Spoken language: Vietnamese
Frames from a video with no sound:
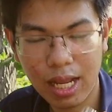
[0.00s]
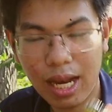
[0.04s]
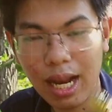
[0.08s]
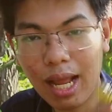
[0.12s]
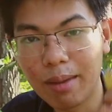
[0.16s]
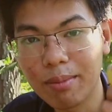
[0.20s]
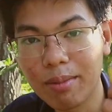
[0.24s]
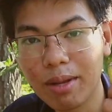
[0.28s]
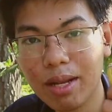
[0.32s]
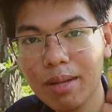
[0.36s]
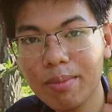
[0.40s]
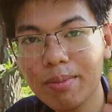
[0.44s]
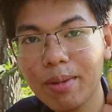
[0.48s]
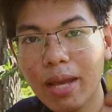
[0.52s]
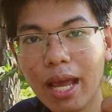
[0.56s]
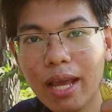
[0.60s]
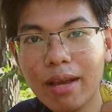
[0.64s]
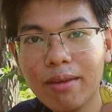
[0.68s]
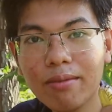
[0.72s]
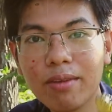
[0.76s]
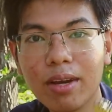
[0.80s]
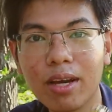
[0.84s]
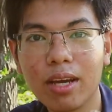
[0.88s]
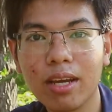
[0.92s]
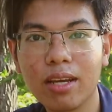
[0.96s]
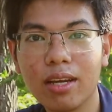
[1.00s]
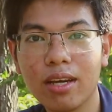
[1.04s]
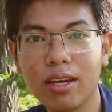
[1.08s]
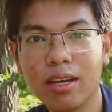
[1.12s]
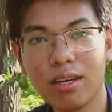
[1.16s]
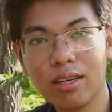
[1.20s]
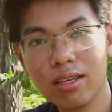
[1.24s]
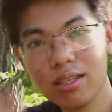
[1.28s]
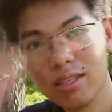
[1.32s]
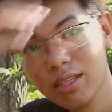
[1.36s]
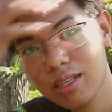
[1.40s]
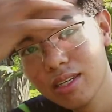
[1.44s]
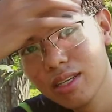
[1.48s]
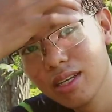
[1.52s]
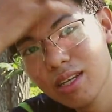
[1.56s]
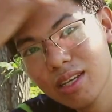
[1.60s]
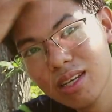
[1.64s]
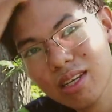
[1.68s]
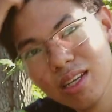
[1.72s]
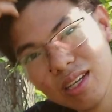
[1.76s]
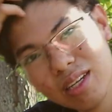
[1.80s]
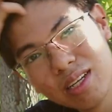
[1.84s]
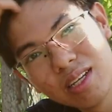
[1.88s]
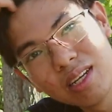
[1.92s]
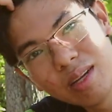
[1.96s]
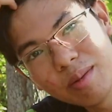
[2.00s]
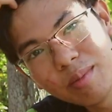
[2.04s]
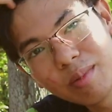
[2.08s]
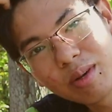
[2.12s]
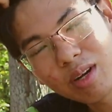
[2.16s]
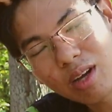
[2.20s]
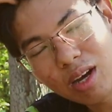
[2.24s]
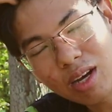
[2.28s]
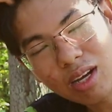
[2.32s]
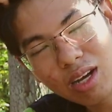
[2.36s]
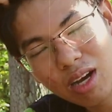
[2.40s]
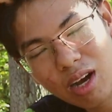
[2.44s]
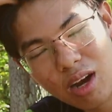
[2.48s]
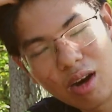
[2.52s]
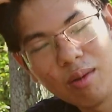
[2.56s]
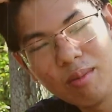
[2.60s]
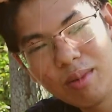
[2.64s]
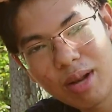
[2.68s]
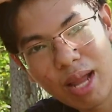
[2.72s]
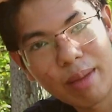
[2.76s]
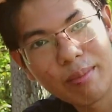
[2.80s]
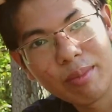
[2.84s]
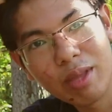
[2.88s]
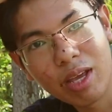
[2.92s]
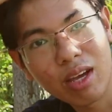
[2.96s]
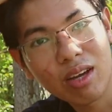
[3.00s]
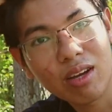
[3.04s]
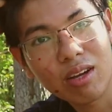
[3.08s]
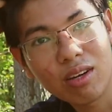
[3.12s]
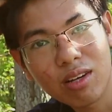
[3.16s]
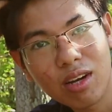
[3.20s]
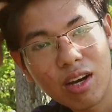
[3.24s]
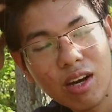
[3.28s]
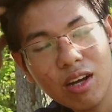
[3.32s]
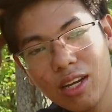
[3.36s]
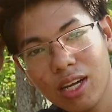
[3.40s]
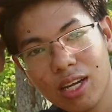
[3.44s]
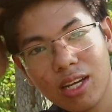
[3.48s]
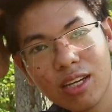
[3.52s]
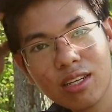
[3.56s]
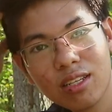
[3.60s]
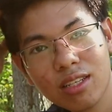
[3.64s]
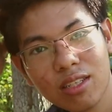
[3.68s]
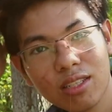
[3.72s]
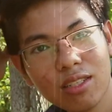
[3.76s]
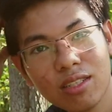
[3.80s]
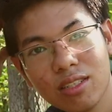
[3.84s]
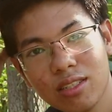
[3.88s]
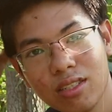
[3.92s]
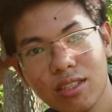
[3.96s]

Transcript: mình sẽ làm cái clip khác về ờ, nếu mình có cơ hội làm về con đó ha